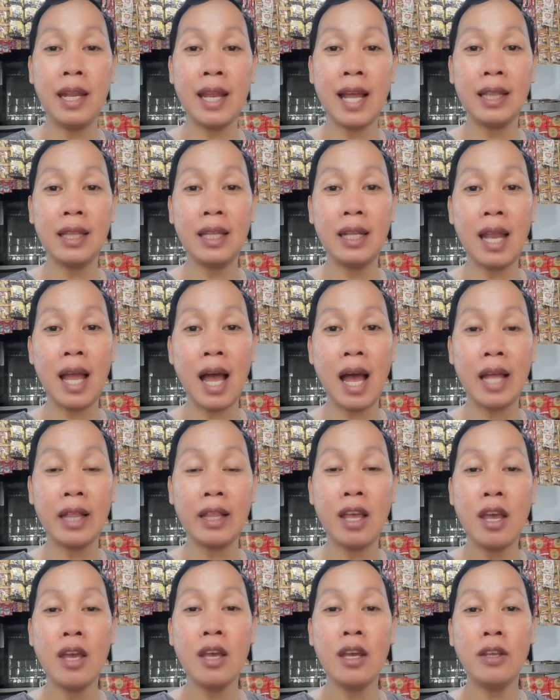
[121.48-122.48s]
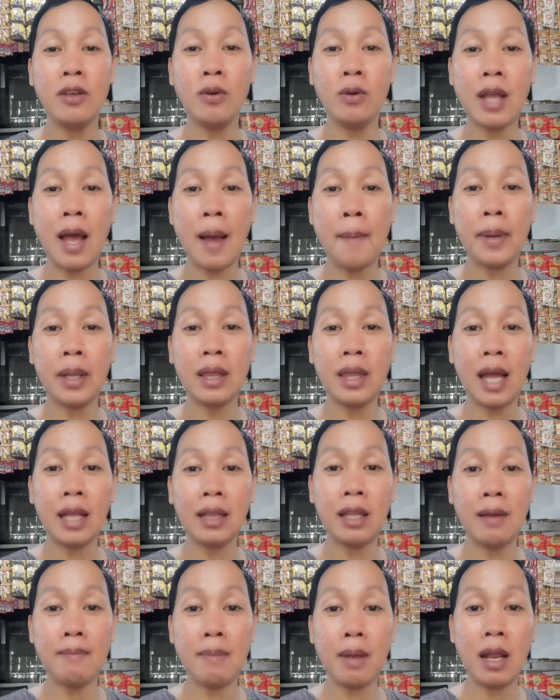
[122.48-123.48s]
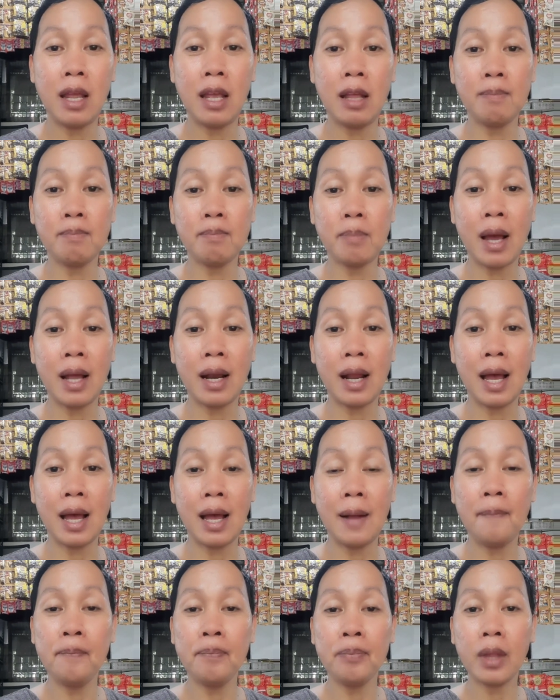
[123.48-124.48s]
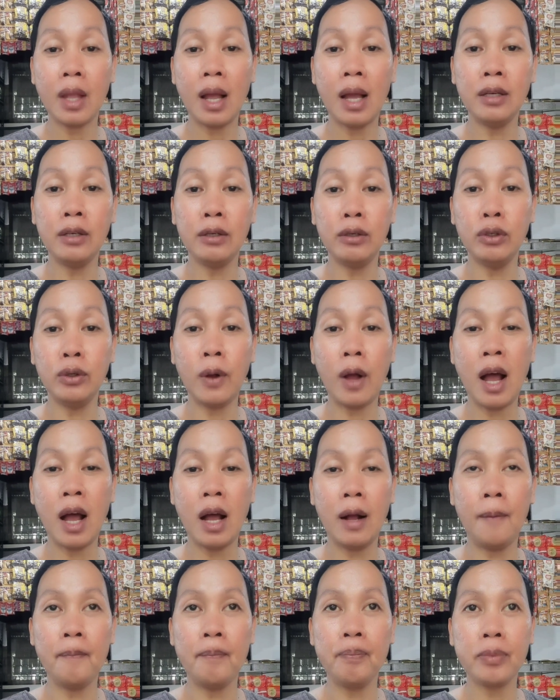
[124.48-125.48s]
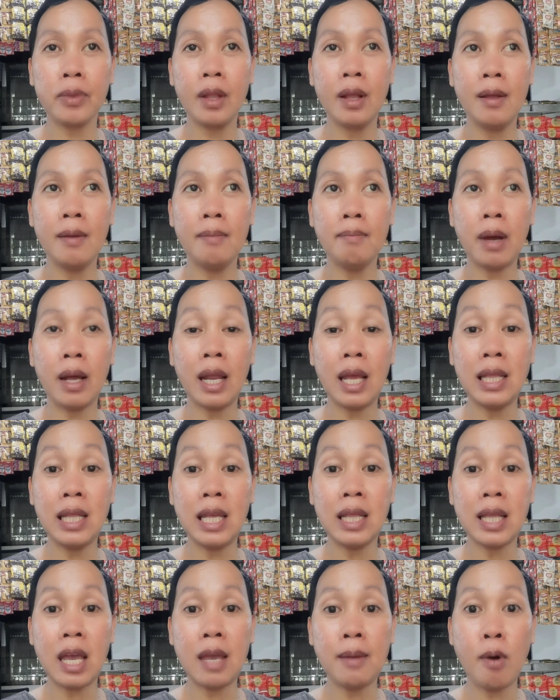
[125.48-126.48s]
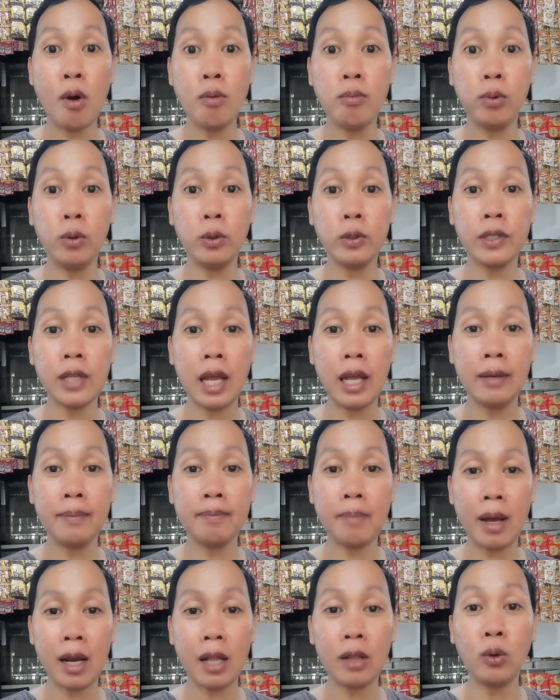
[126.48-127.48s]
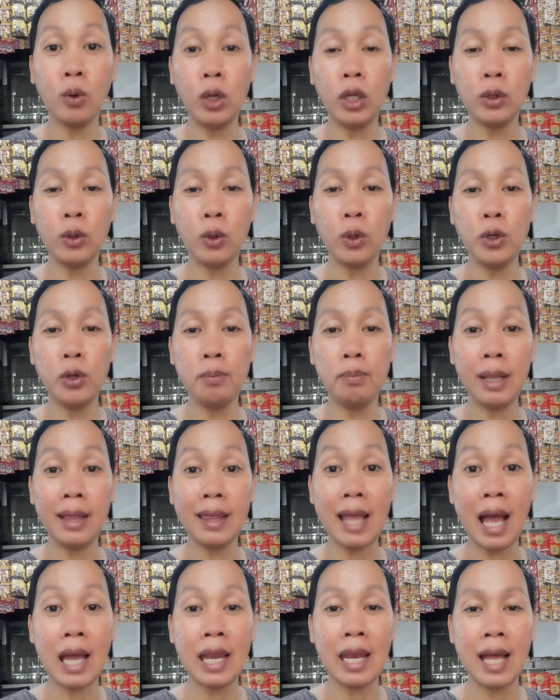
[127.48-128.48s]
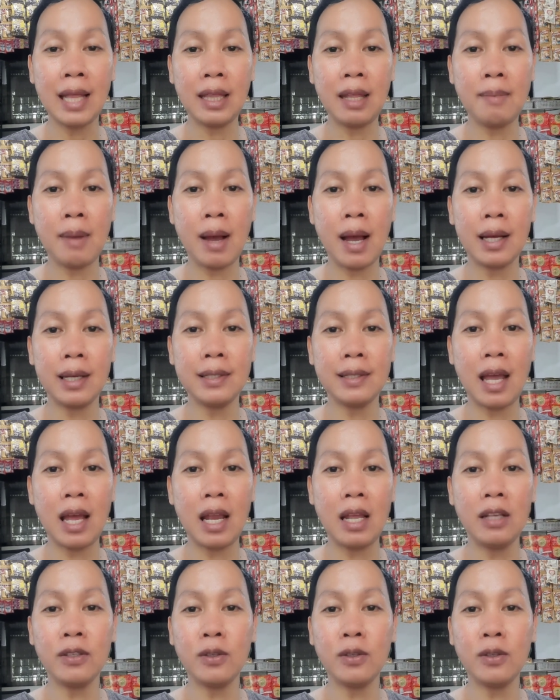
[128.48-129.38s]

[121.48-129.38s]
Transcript: natin lahat yung dapat nating bilhin para ano, uh, para hindi tayo maubusan, para tuloy-tuloy yung bintahan natin mga kasari.